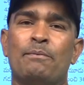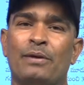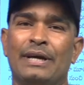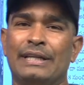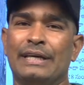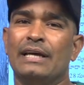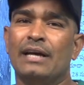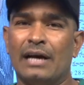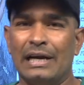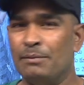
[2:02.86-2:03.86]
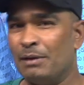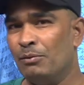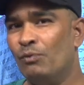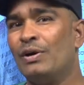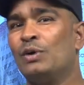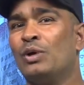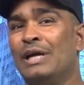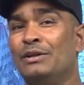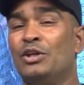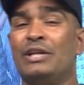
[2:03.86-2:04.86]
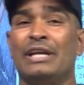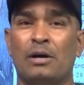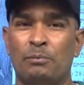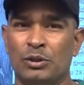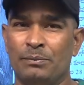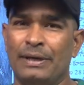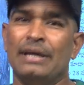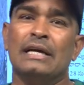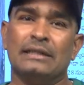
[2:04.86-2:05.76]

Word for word: అయిపోయేది కానీ మనం ఎవ్వరం కూడా ఎదురు తిరగకపోతే